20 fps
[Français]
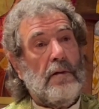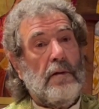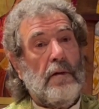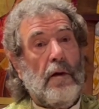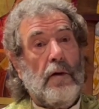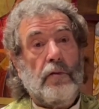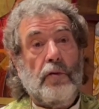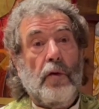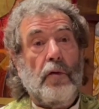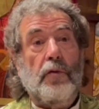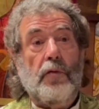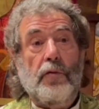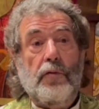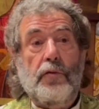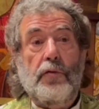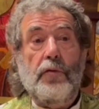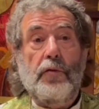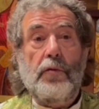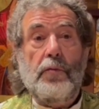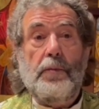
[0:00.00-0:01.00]
en tant que
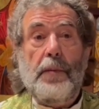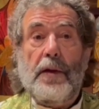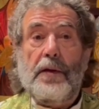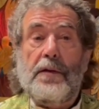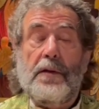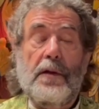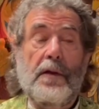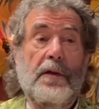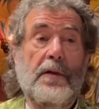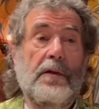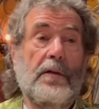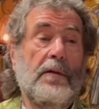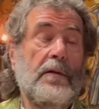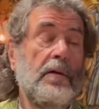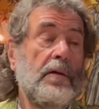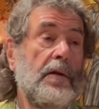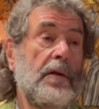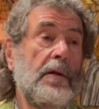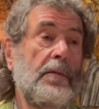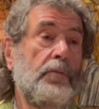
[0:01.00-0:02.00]
Dieu parce qu'il est
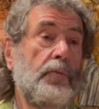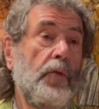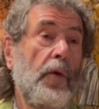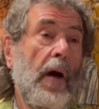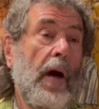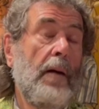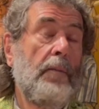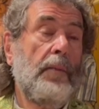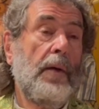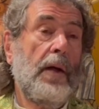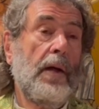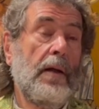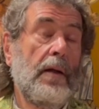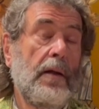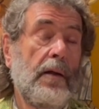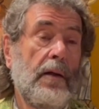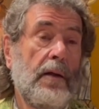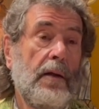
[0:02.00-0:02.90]
immuable.